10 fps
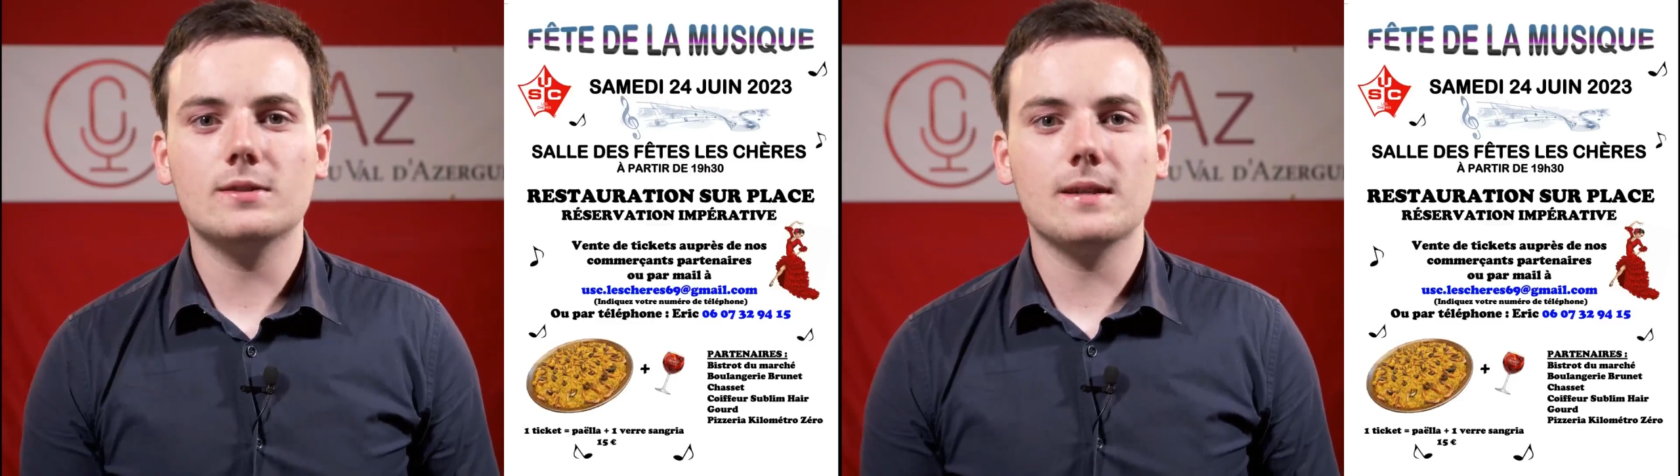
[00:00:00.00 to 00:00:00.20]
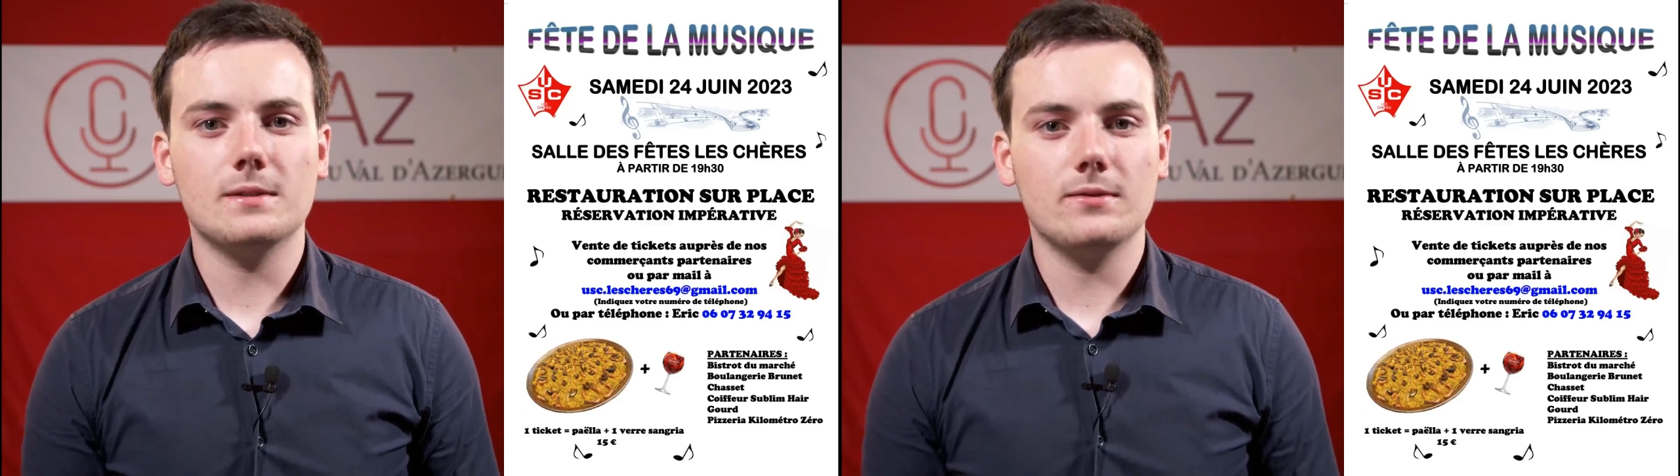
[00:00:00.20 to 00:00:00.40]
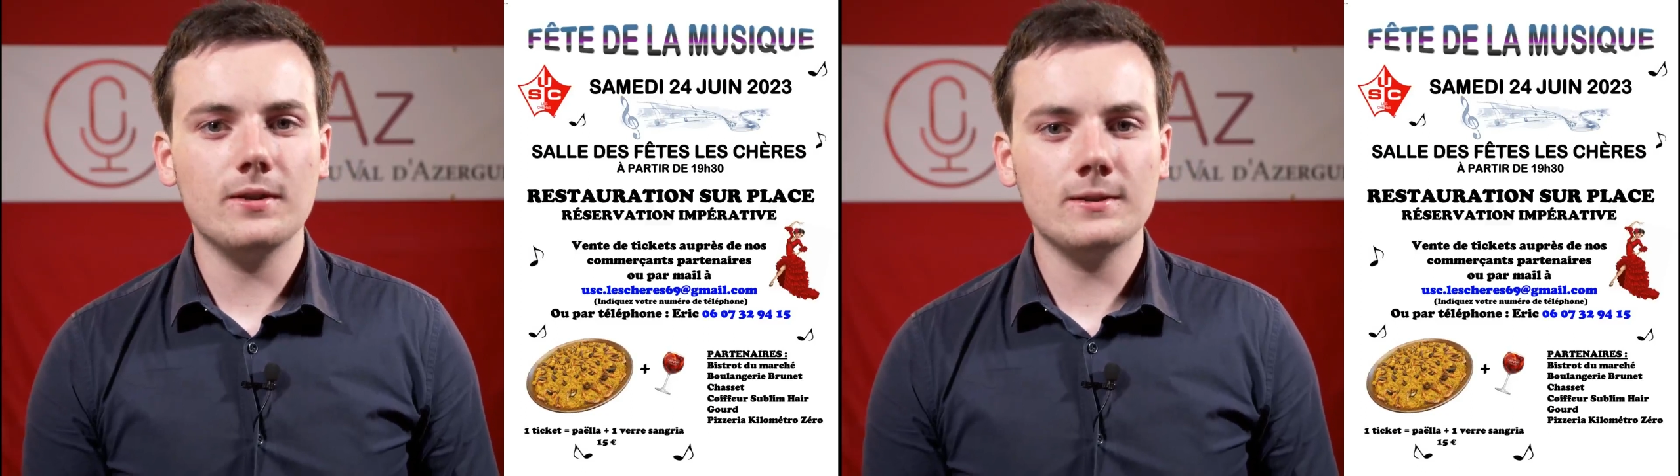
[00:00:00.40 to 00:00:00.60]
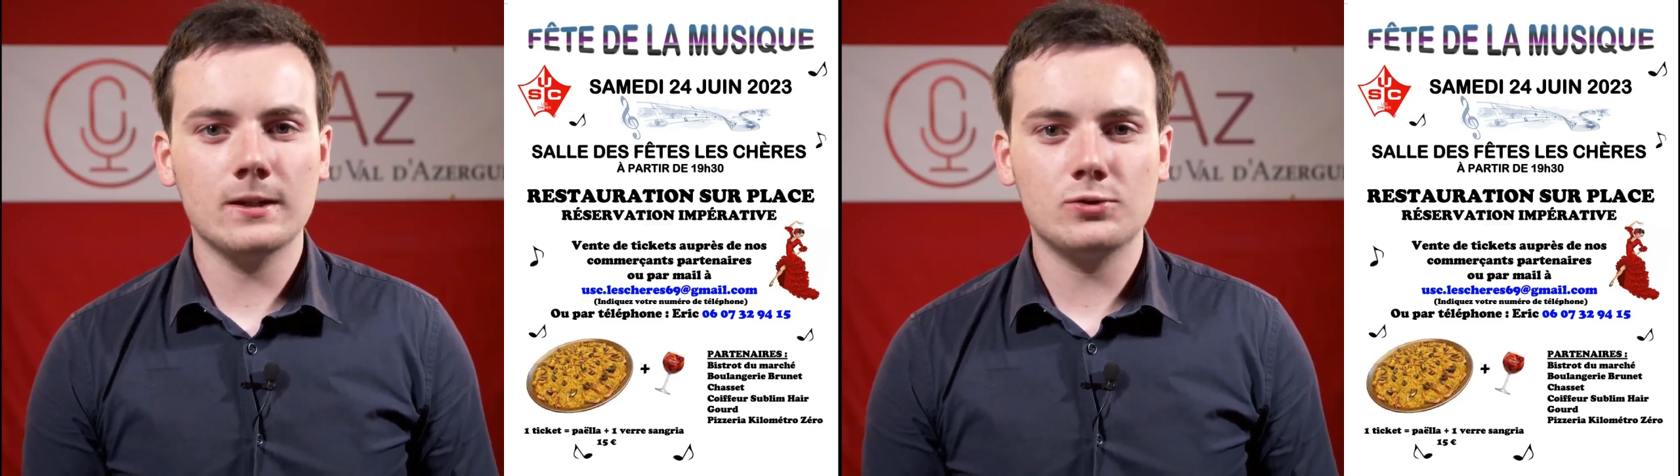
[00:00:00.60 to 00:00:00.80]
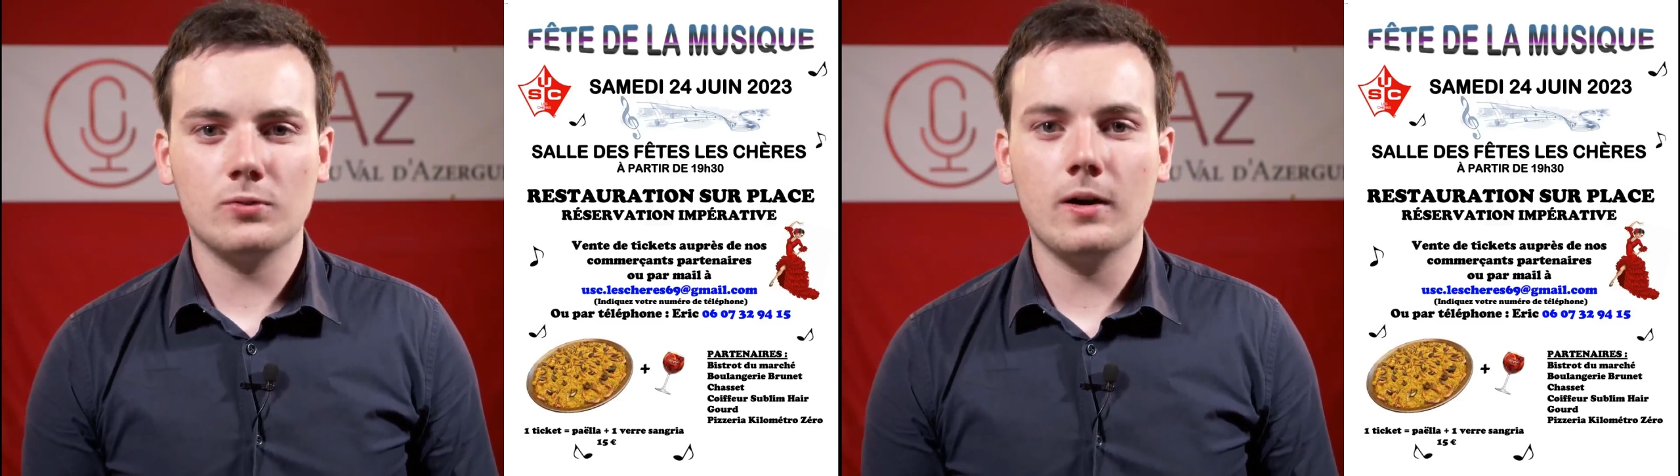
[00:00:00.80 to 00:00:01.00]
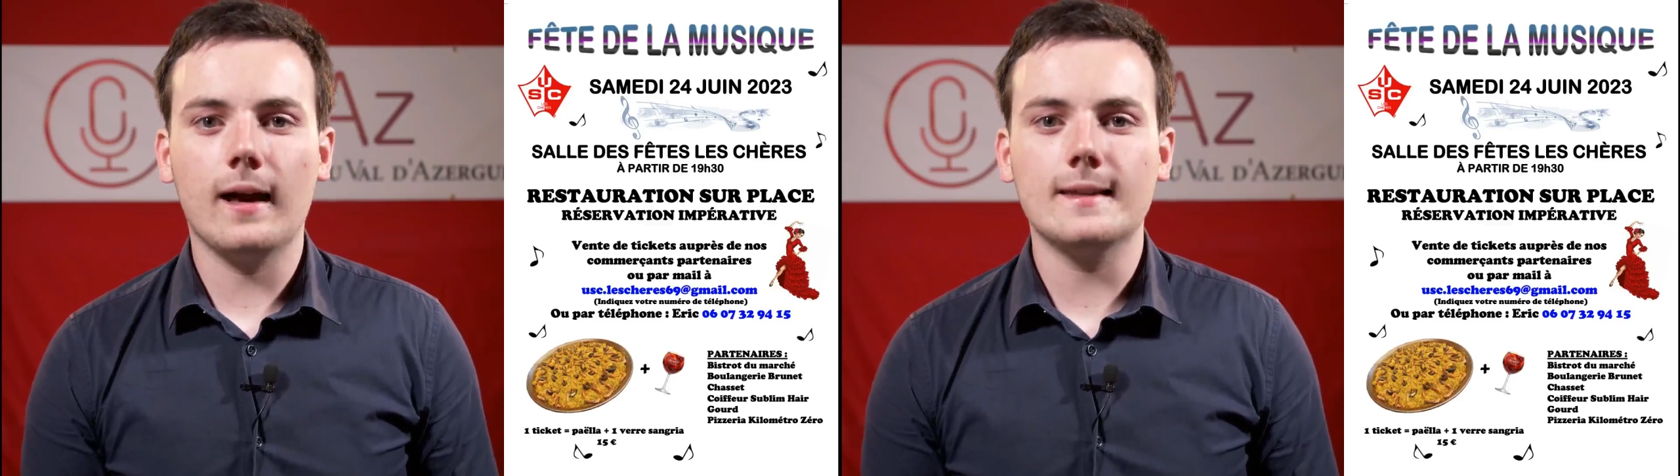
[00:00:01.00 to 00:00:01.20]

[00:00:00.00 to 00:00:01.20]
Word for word: le samedi 24 juin